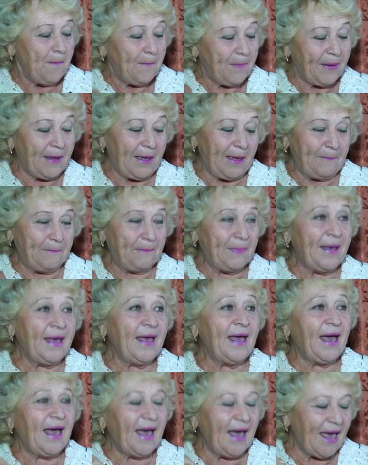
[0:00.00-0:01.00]

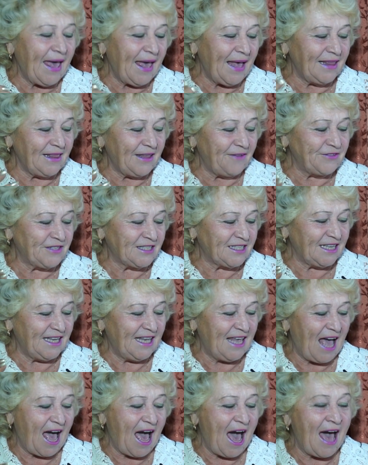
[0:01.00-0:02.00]

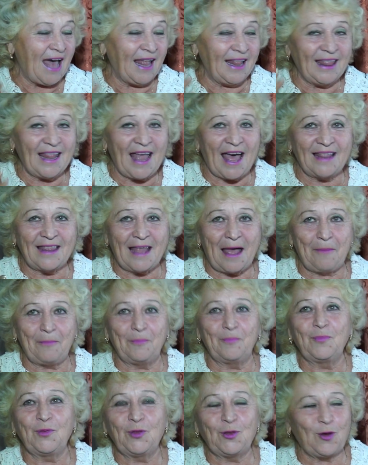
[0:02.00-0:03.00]
ППЛовцы, она
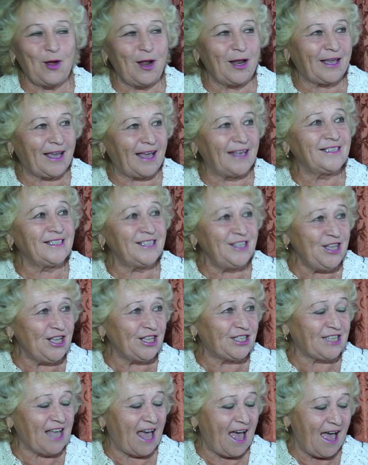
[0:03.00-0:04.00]
нам только
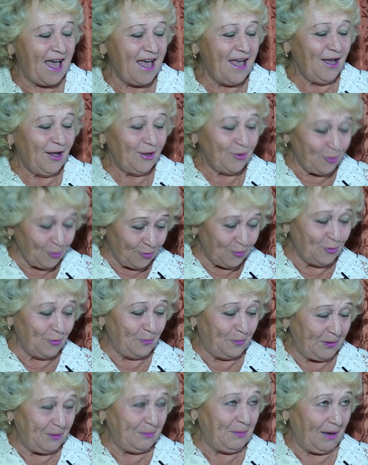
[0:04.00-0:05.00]
снится. Ну,
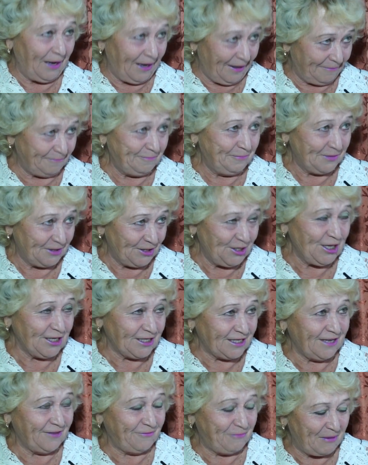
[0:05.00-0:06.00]
прибыли.
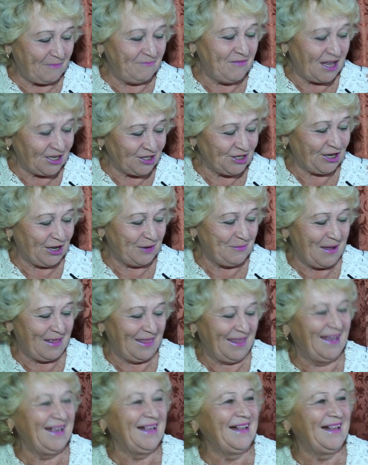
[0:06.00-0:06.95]
Снится в наши карманы.